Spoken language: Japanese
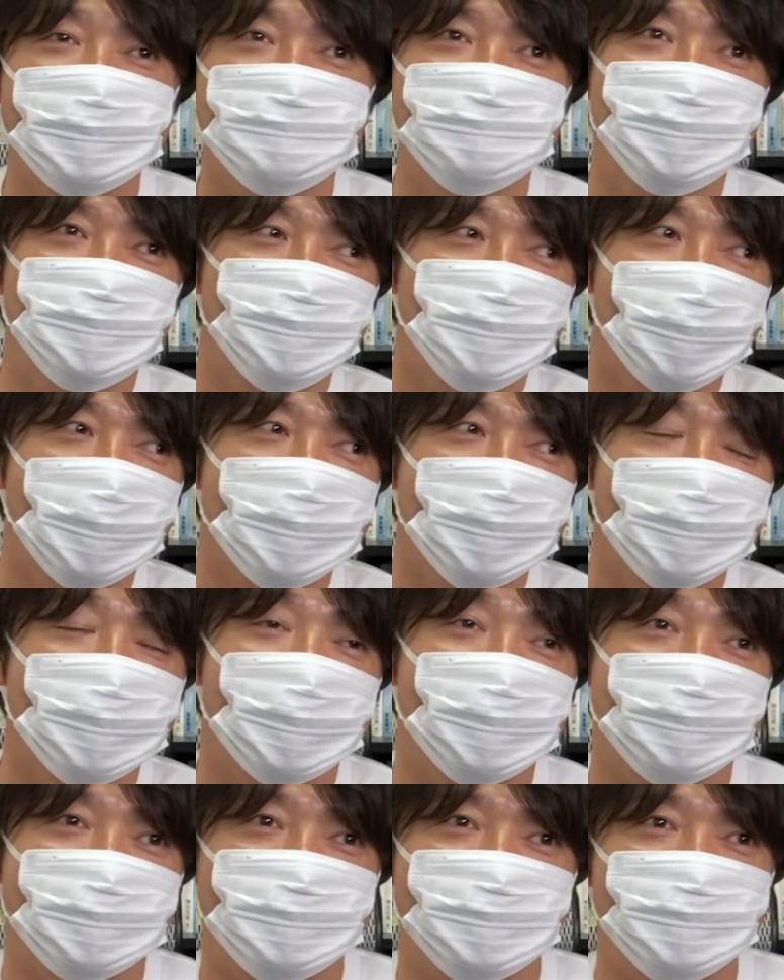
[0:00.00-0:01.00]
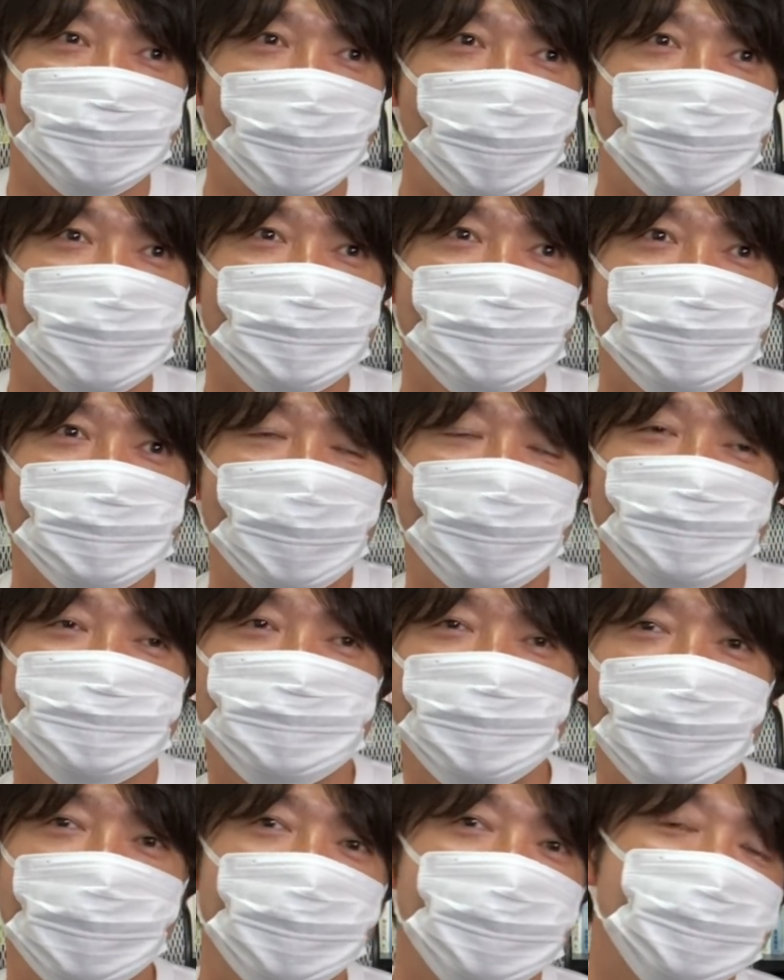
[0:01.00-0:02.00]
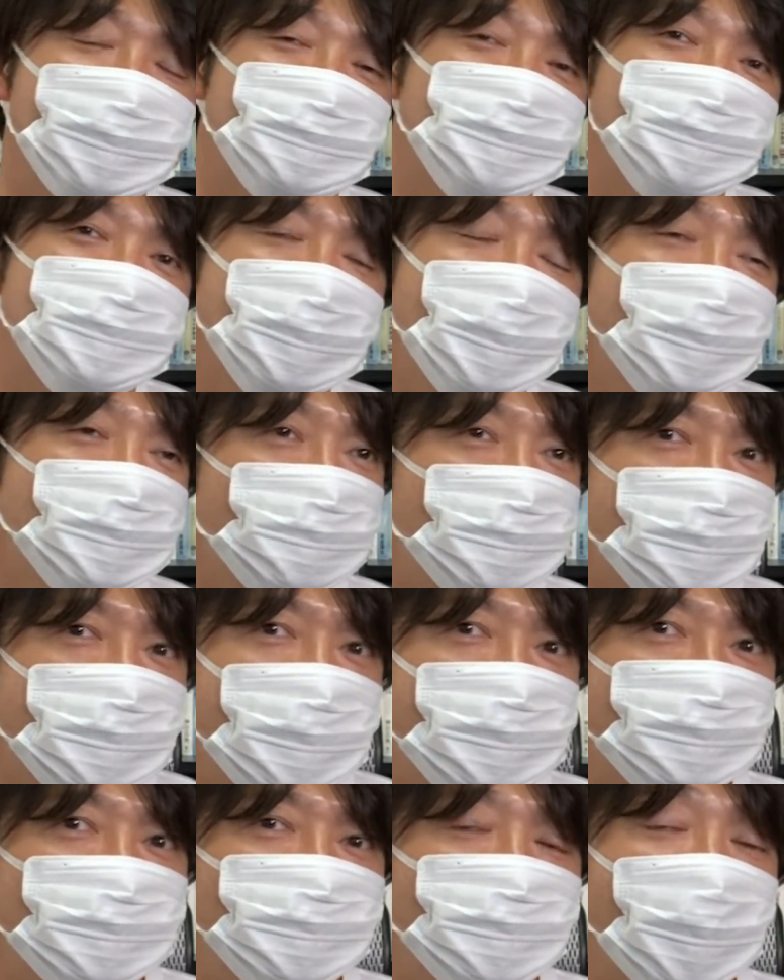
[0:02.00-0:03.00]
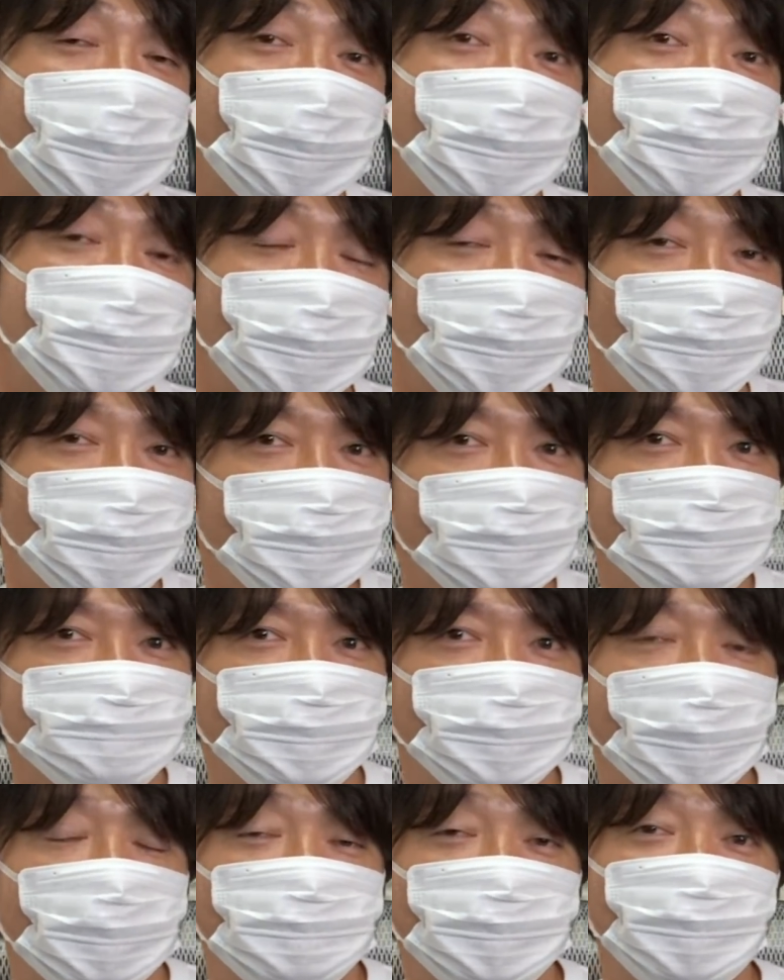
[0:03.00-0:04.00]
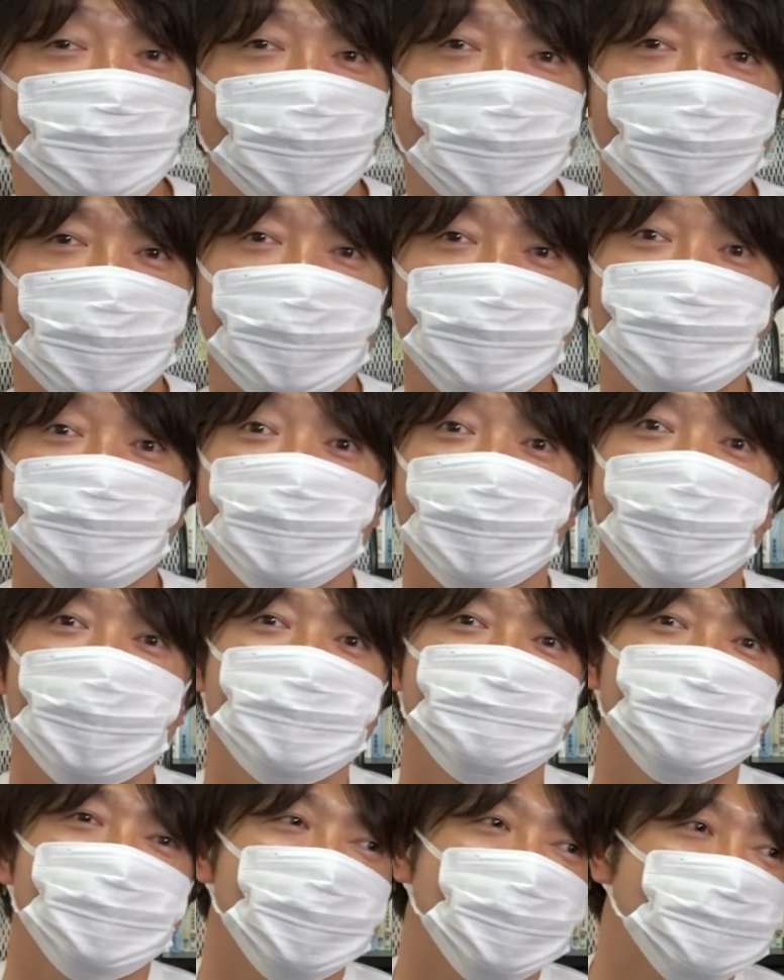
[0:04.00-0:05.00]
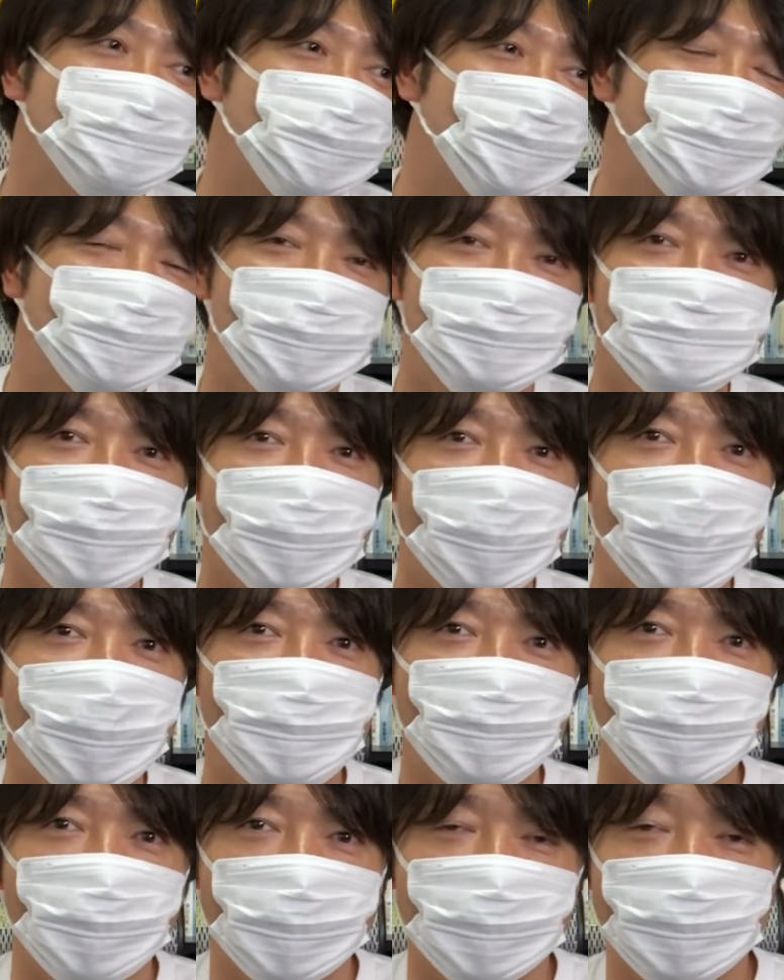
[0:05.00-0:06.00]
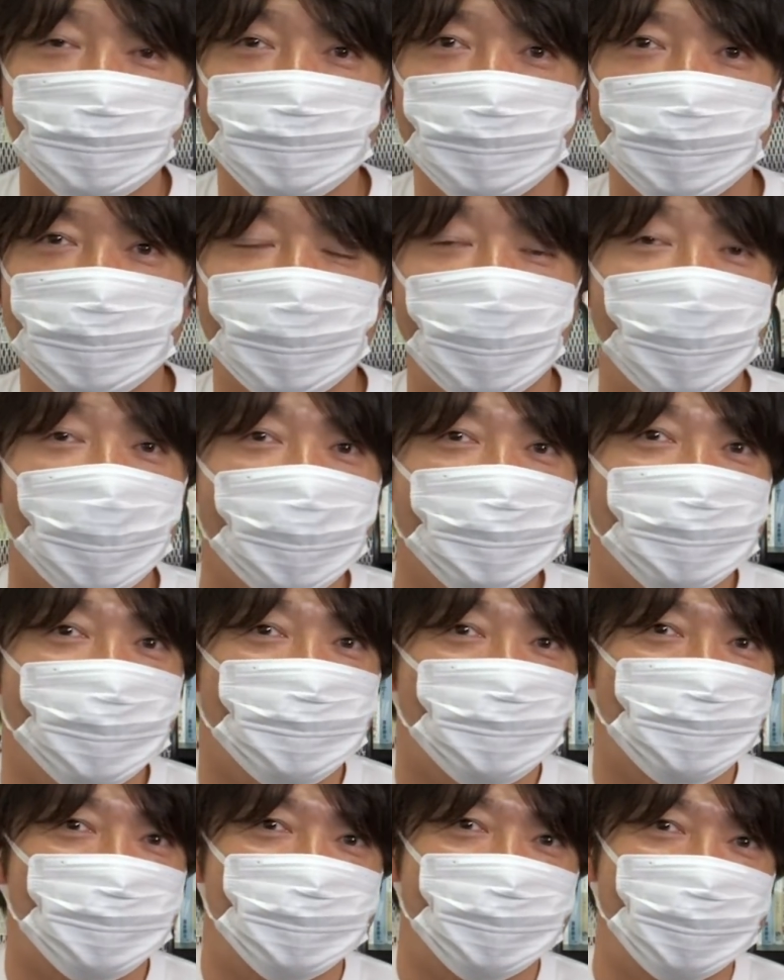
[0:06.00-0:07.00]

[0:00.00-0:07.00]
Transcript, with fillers: て儲かったらっていうね、あのね、あの、デートに誘おうかなとか、美味しいもの食べようかなとかね、もう車買おうかなぐらいに考えてる時